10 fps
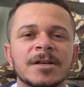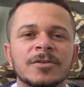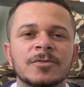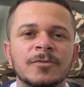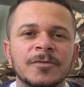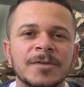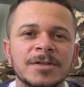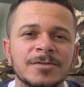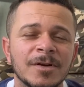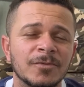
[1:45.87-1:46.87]
do
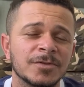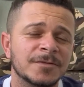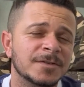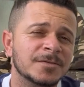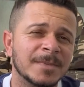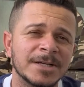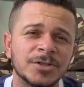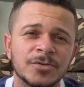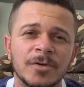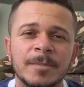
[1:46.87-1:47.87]
vídeo, que é um dos vídeos mais
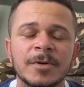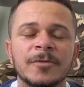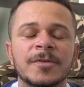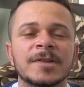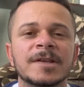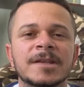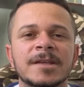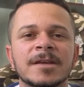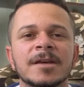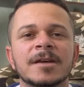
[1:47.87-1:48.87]
top que eu fiz
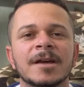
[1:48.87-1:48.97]
aqui,